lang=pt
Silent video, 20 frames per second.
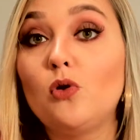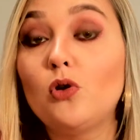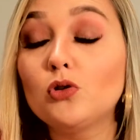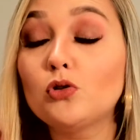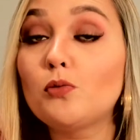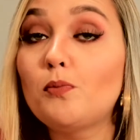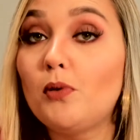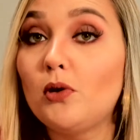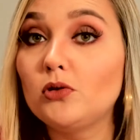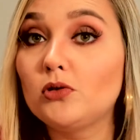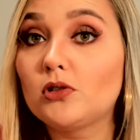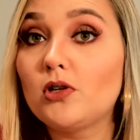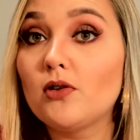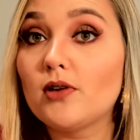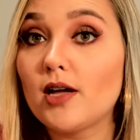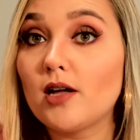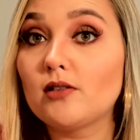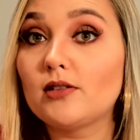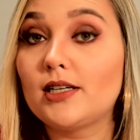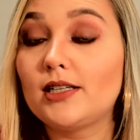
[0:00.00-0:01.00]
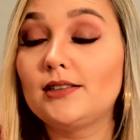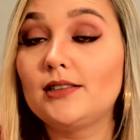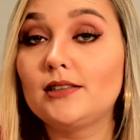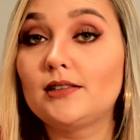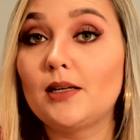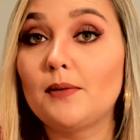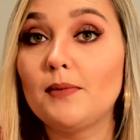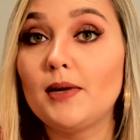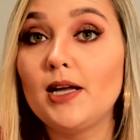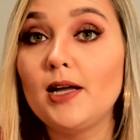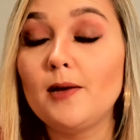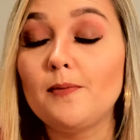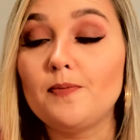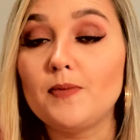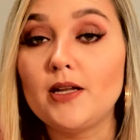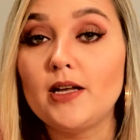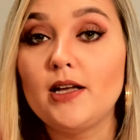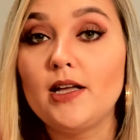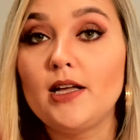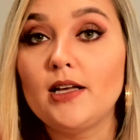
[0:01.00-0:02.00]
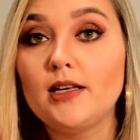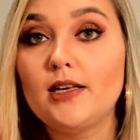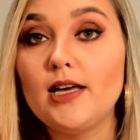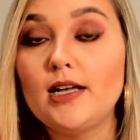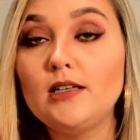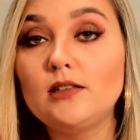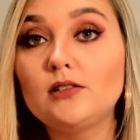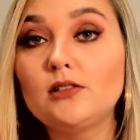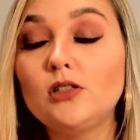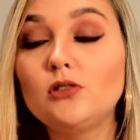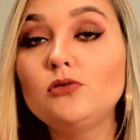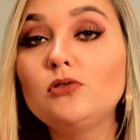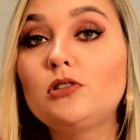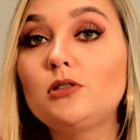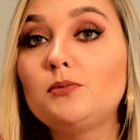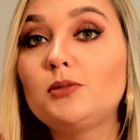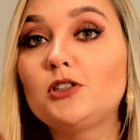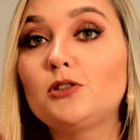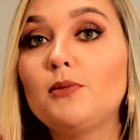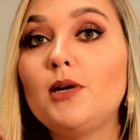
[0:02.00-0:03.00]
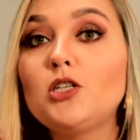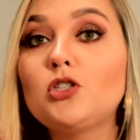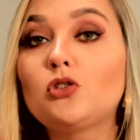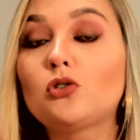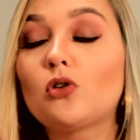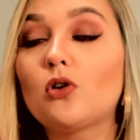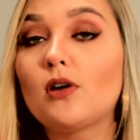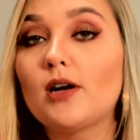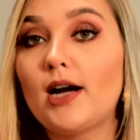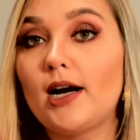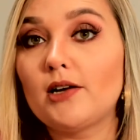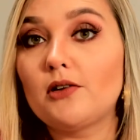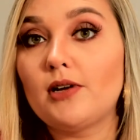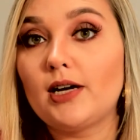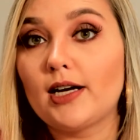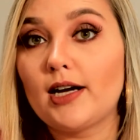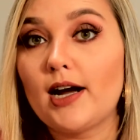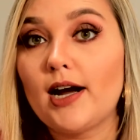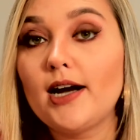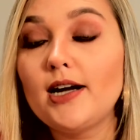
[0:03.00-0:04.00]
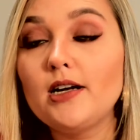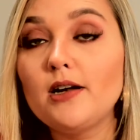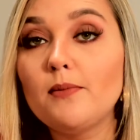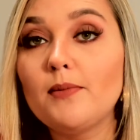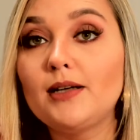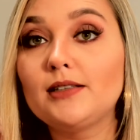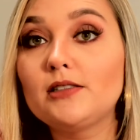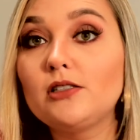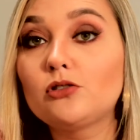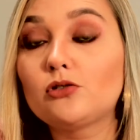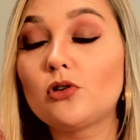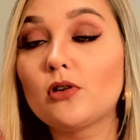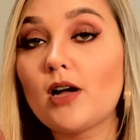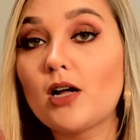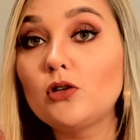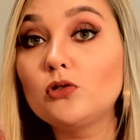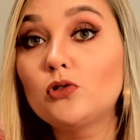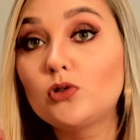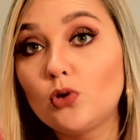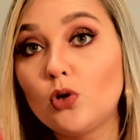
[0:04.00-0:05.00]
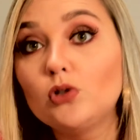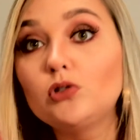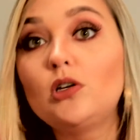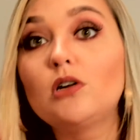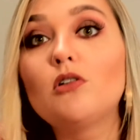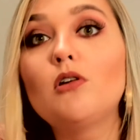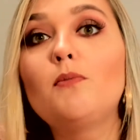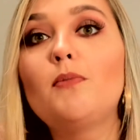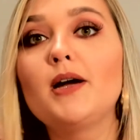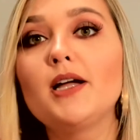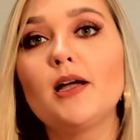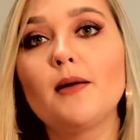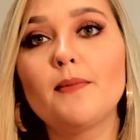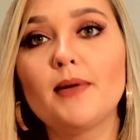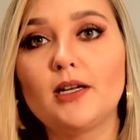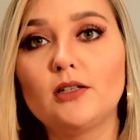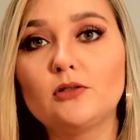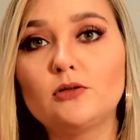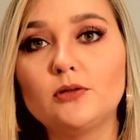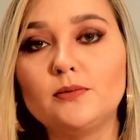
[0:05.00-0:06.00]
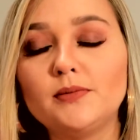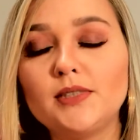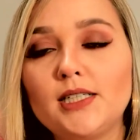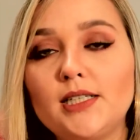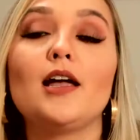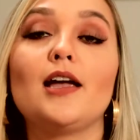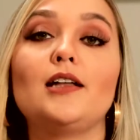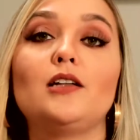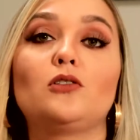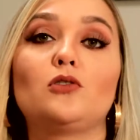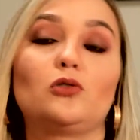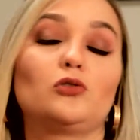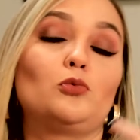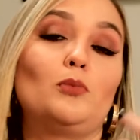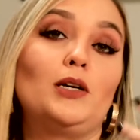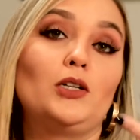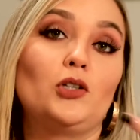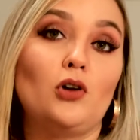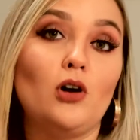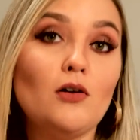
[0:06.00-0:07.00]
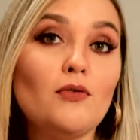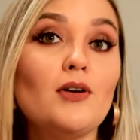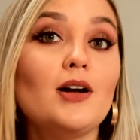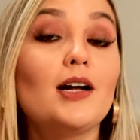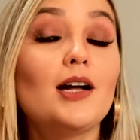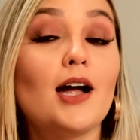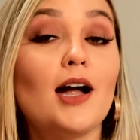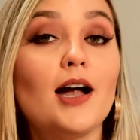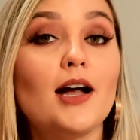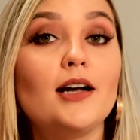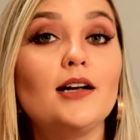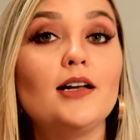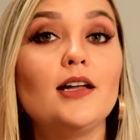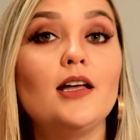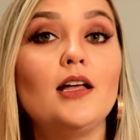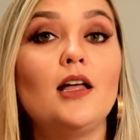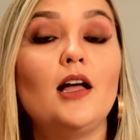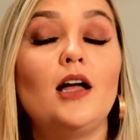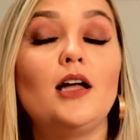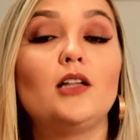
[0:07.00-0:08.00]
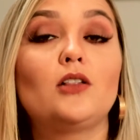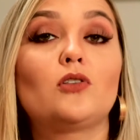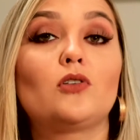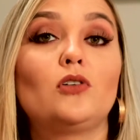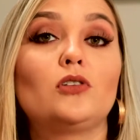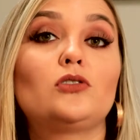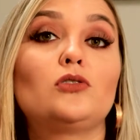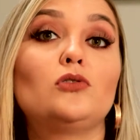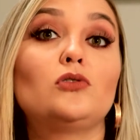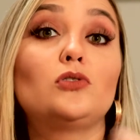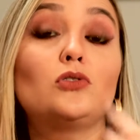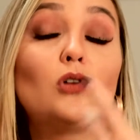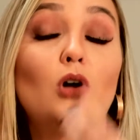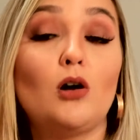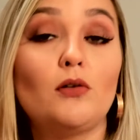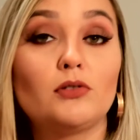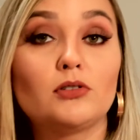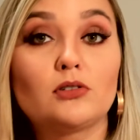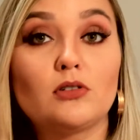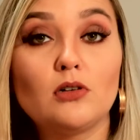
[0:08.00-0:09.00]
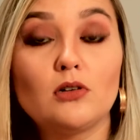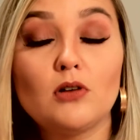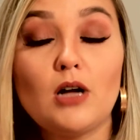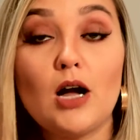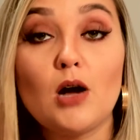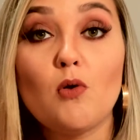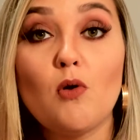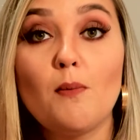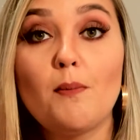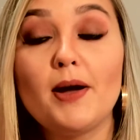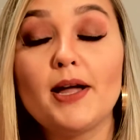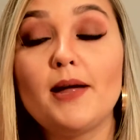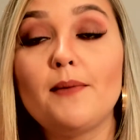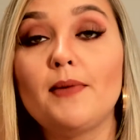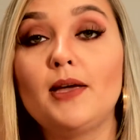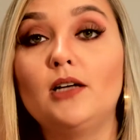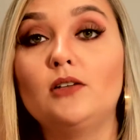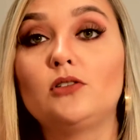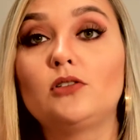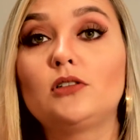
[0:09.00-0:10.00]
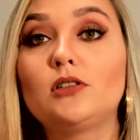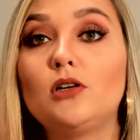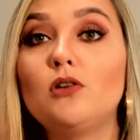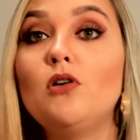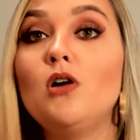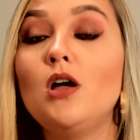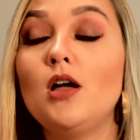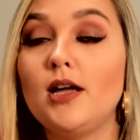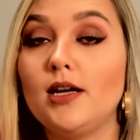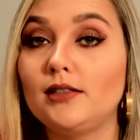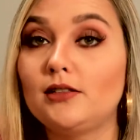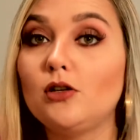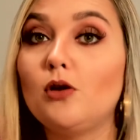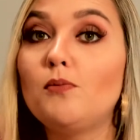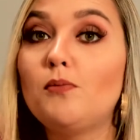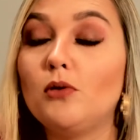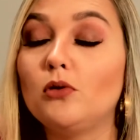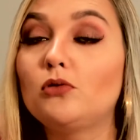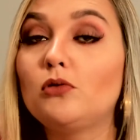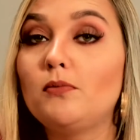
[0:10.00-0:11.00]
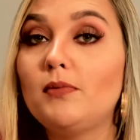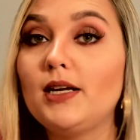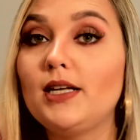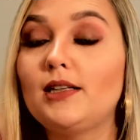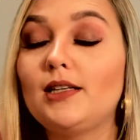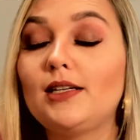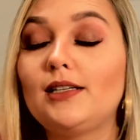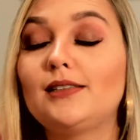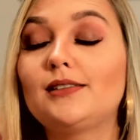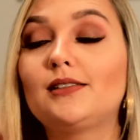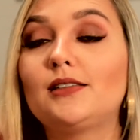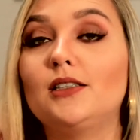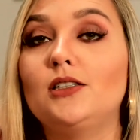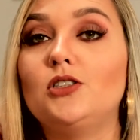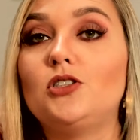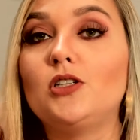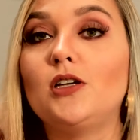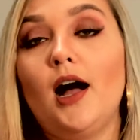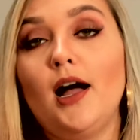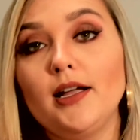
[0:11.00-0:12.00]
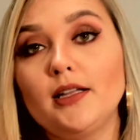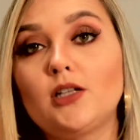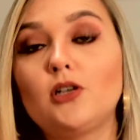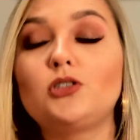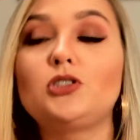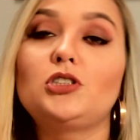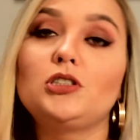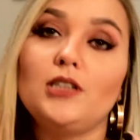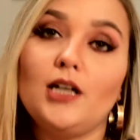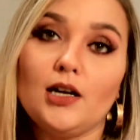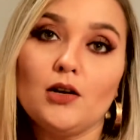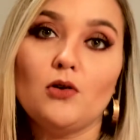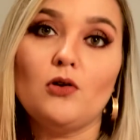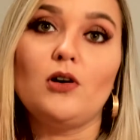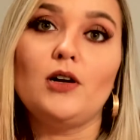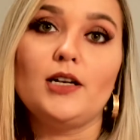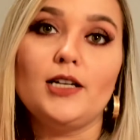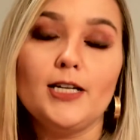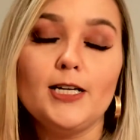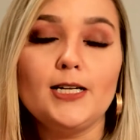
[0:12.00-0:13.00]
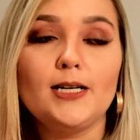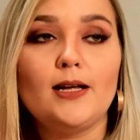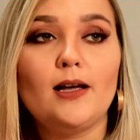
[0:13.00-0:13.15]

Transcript: Outro ponto que eu quero trazer também que eles não simplesmente trocaram a carne, mas eles trocaram todo o acompanhamento. Ele trouxe uma nova carne e trouxe os novos acompanhamentos. Então, esse é um ponto bem interessante. Ah, então a gente indagou ali,